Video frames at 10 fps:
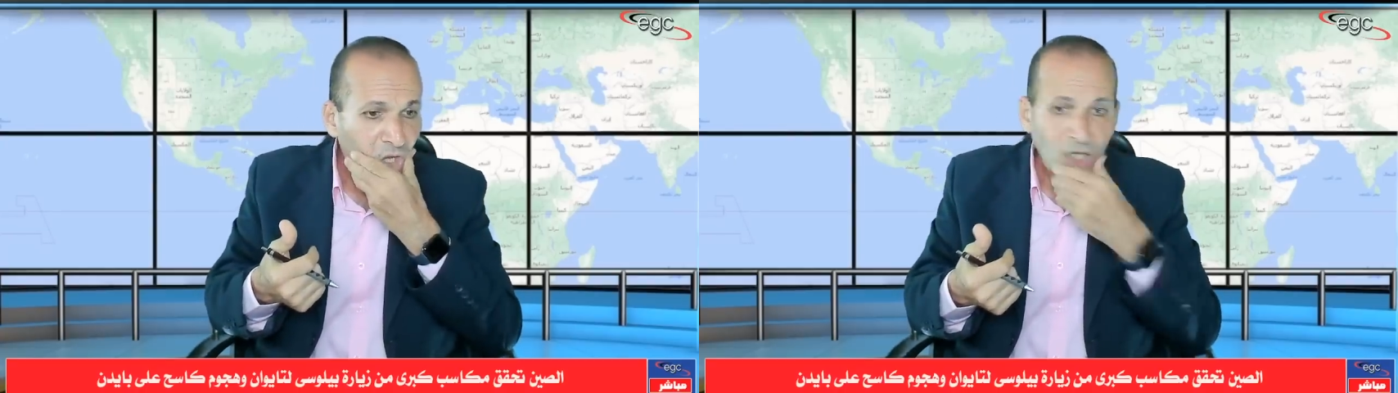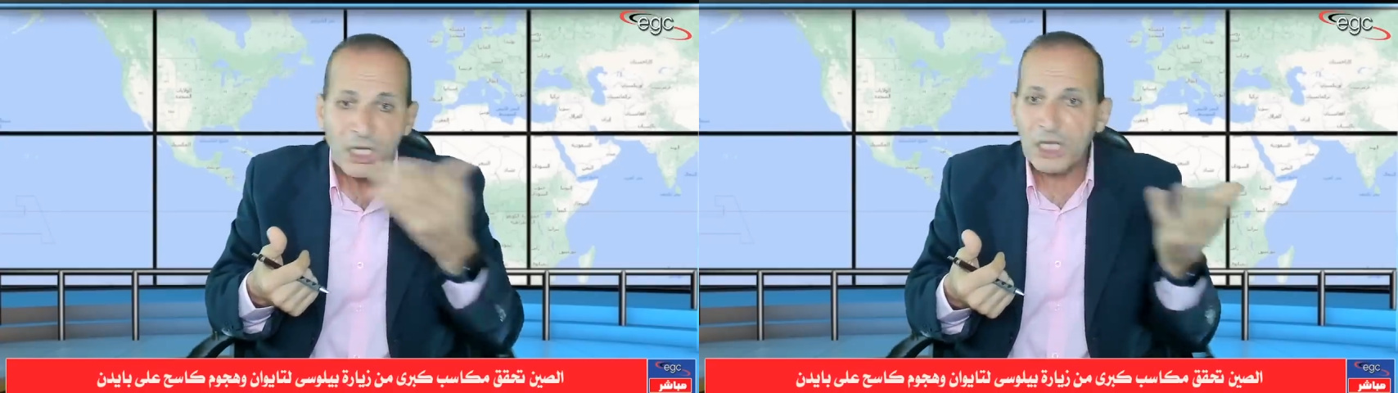
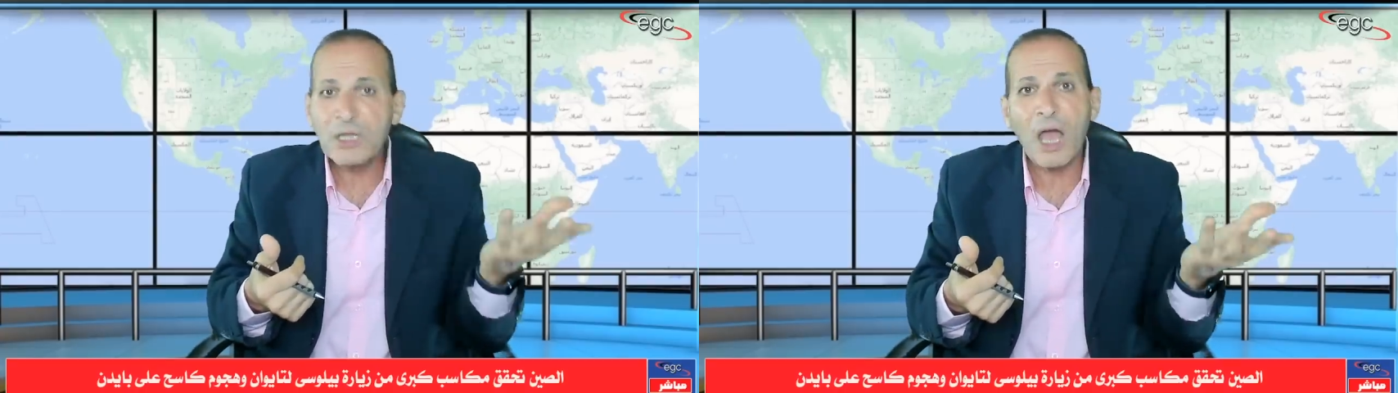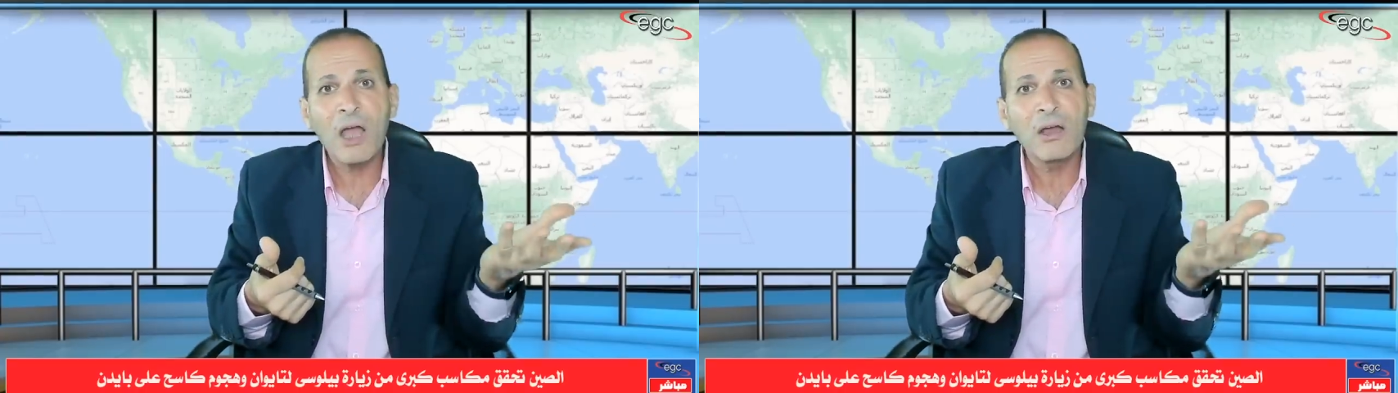ان ايه
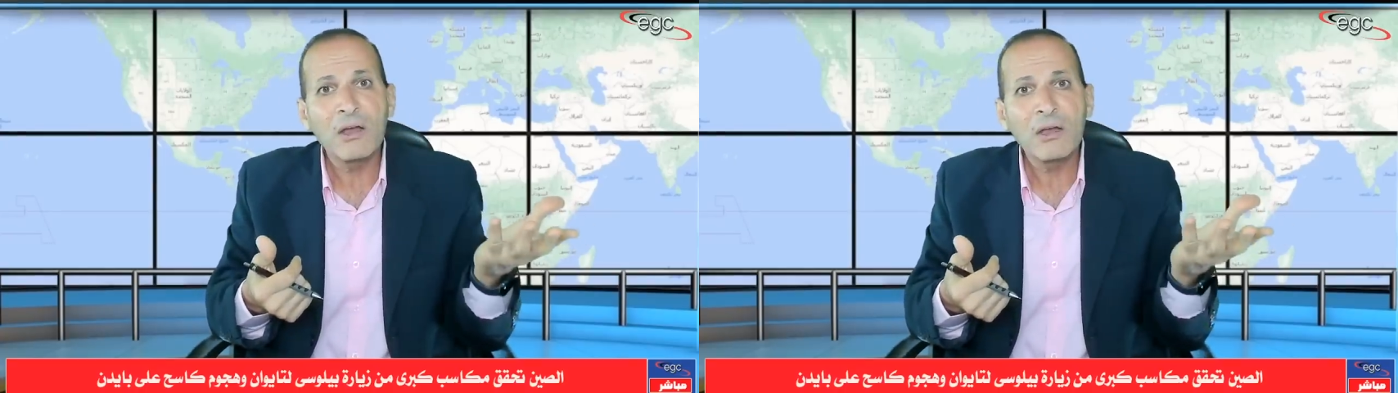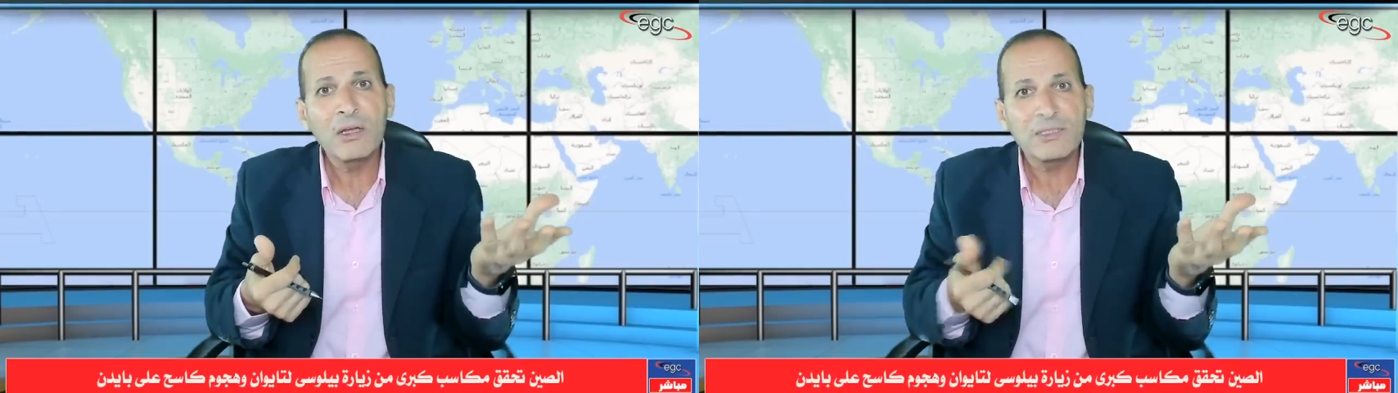ده
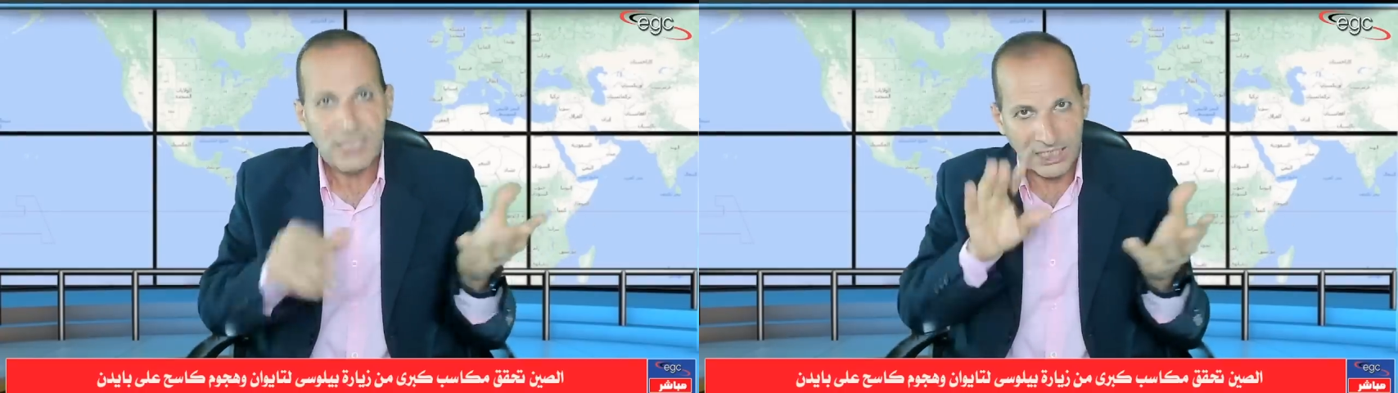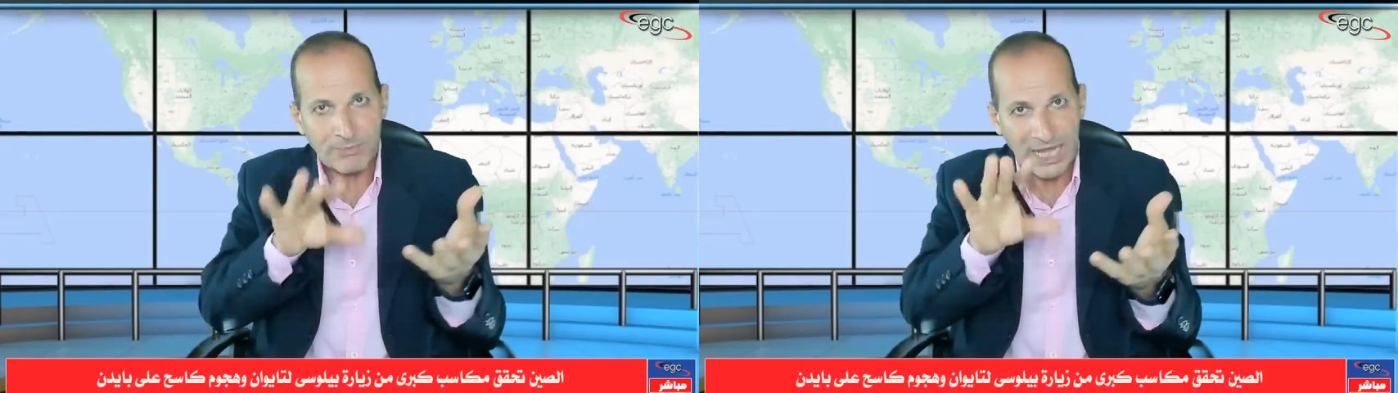
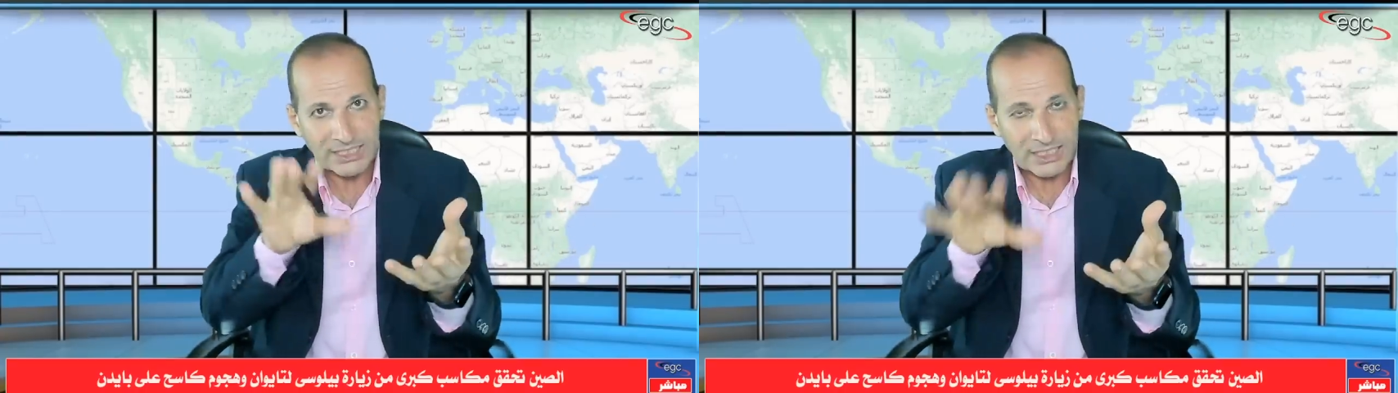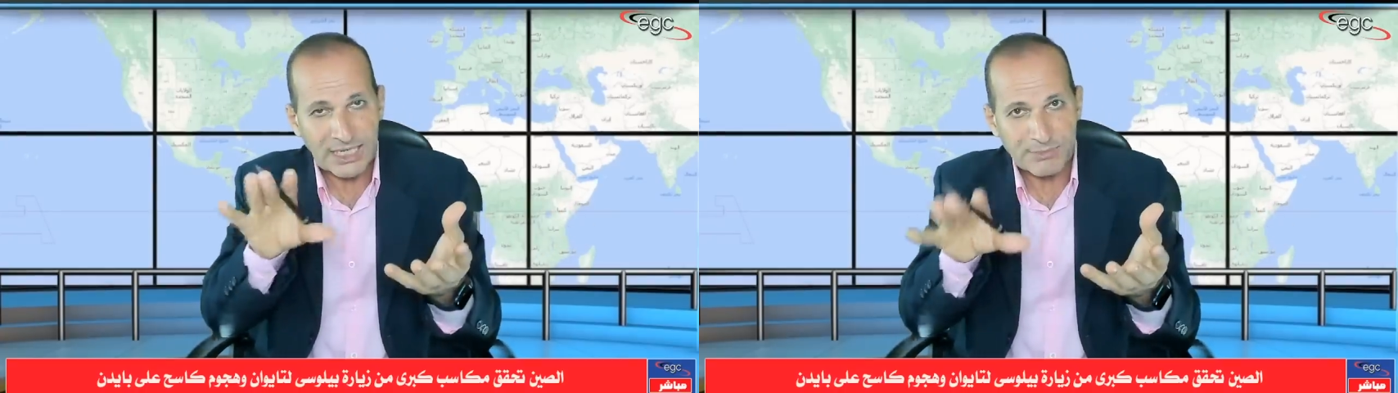زي ما
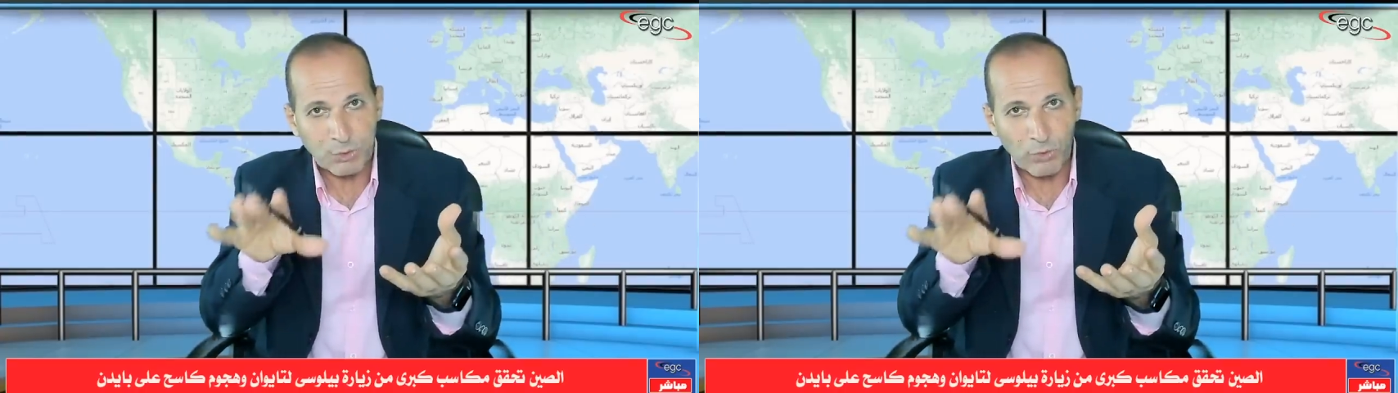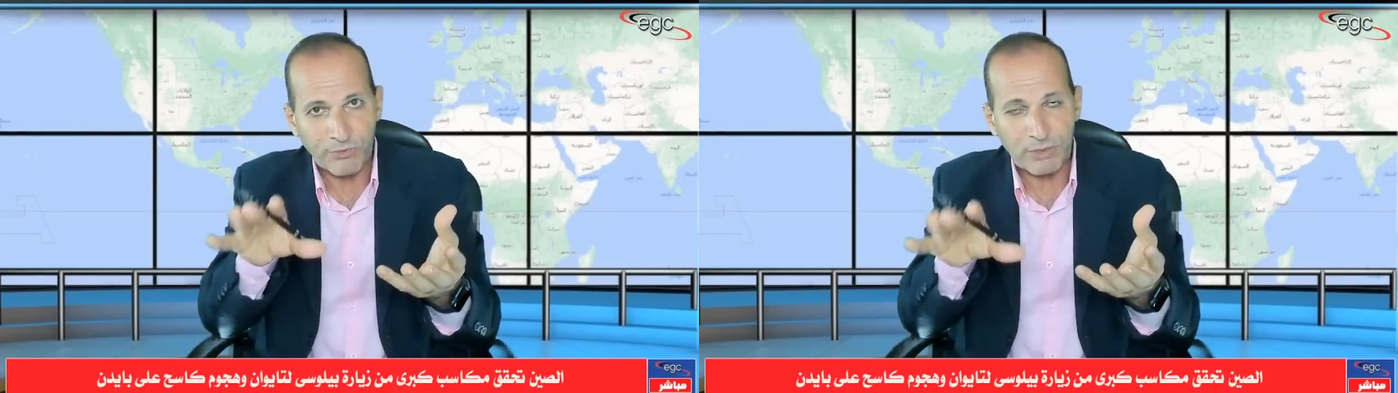كانت الناس بتقول